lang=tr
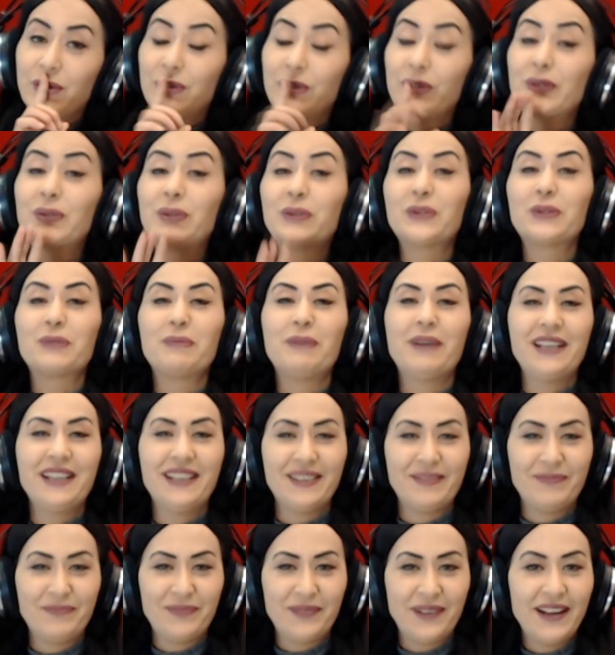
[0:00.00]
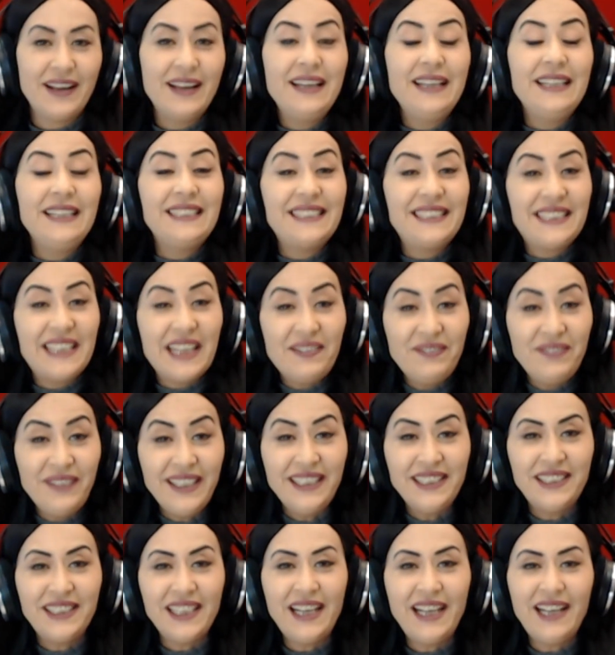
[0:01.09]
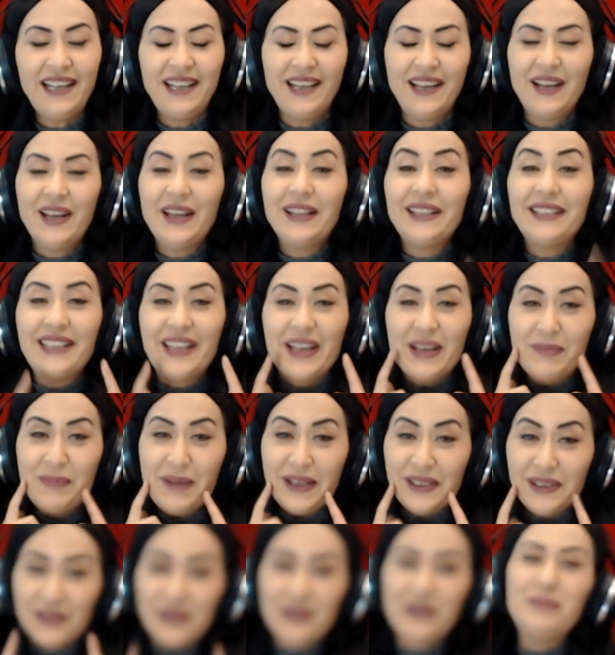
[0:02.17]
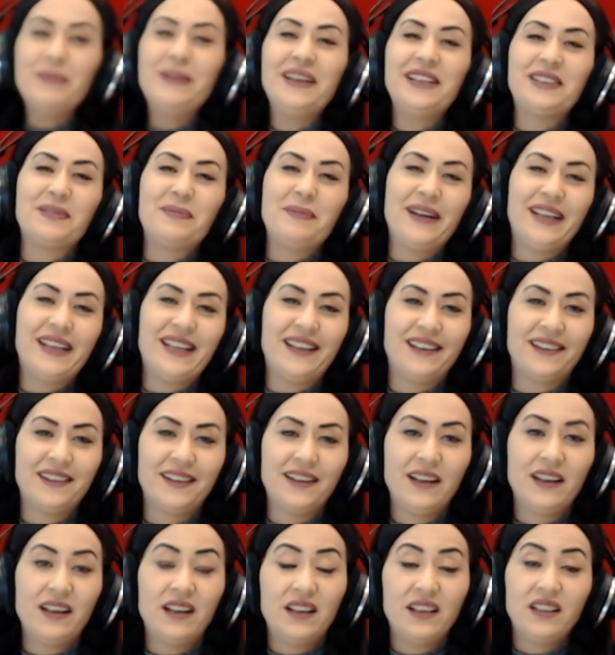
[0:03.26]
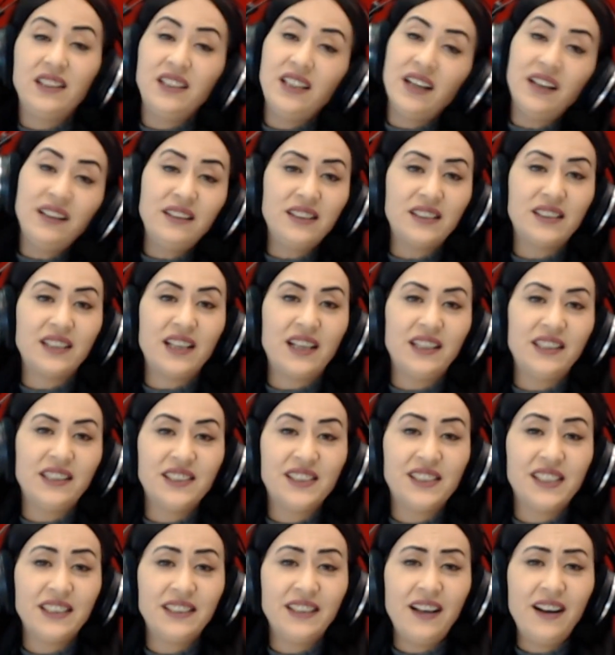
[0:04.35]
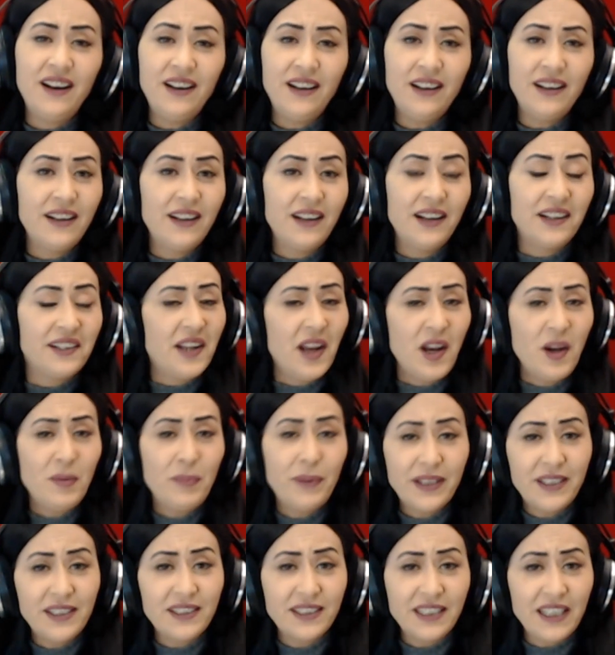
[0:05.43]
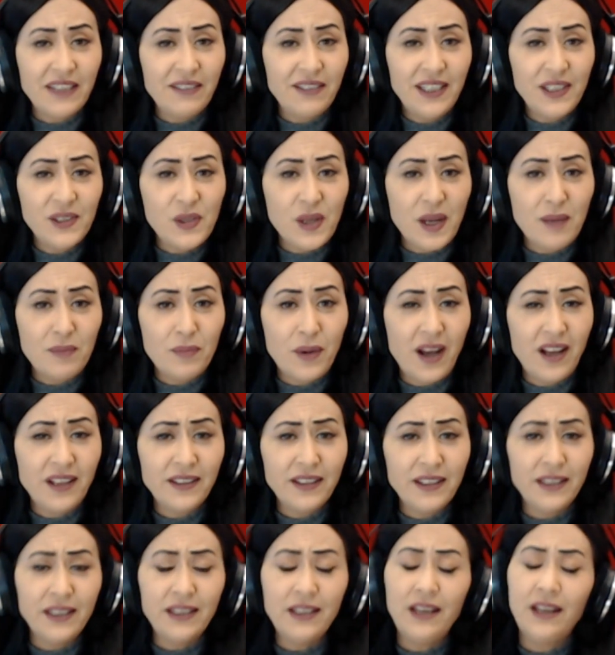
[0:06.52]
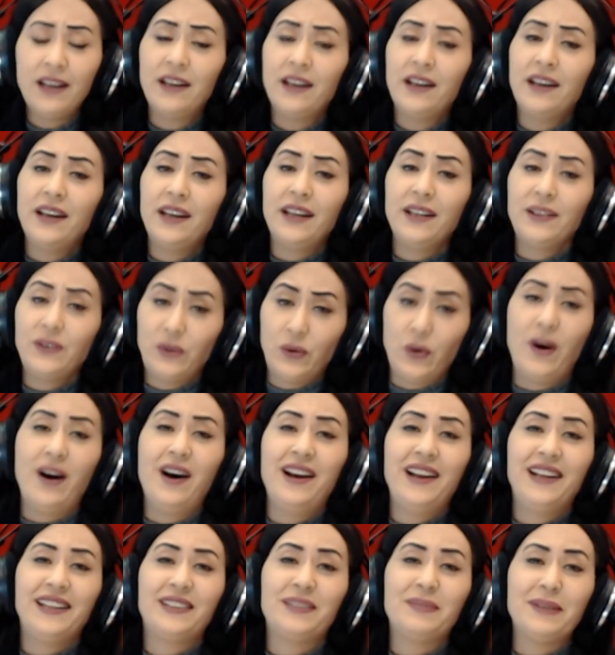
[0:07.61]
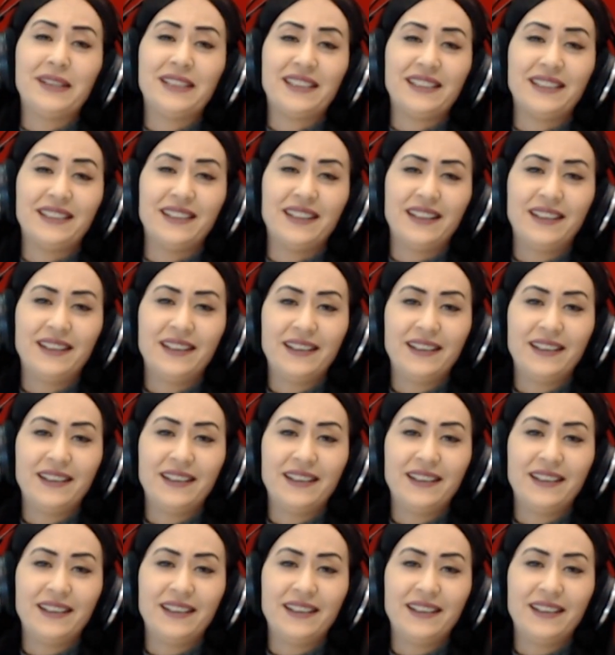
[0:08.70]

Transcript: susmayı, sevince tebessüm etmeyi, yalnız kalınca da ne yaparız sevgili can bağları? Dua etmesini.